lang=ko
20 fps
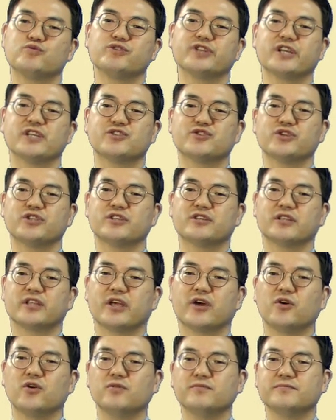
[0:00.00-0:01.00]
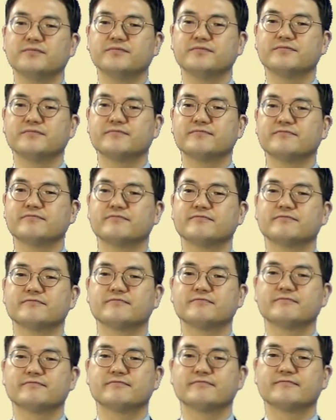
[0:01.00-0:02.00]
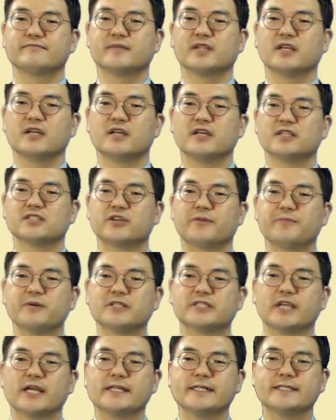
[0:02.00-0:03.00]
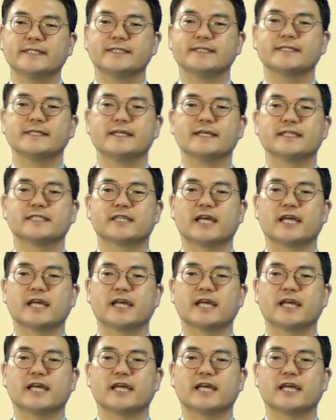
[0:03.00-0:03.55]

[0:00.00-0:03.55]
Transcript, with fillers: 구분될 수 있는데요. 첫 번째는